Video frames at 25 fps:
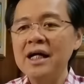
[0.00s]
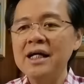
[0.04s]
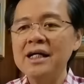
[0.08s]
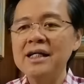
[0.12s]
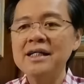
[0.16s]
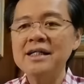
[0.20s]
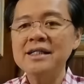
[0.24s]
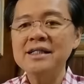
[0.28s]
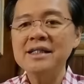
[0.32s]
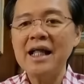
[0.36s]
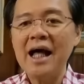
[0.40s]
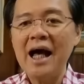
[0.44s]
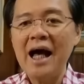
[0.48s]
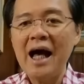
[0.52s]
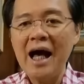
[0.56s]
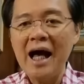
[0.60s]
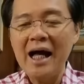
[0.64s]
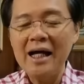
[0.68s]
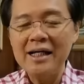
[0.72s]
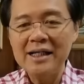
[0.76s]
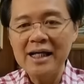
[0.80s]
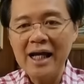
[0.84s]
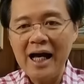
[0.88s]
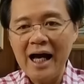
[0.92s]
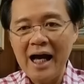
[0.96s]

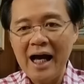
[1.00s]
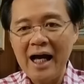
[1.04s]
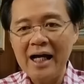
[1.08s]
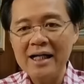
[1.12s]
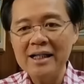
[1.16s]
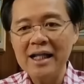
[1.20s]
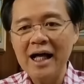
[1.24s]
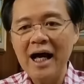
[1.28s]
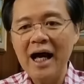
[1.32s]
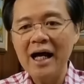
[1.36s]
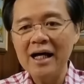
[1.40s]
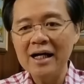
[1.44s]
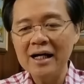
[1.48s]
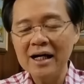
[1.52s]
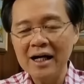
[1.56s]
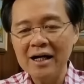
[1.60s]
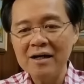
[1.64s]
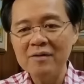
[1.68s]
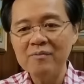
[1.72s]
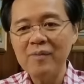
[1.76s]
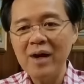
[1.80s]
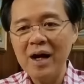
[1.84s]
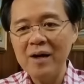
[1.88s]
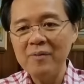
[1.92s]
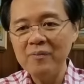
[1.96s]
hinahayaan
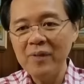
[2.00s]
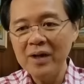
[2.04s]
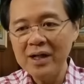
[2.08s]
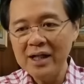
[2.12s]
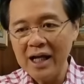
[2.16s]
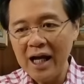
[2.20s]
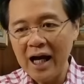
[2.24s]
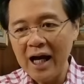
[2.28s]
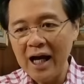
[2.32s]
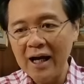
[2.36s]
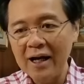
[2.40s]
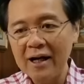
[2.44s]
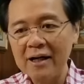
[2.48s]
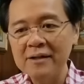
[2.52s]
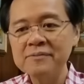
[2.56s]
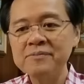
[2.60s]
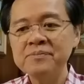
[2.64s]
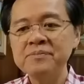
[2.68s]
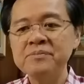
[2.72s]
hanggang mamaya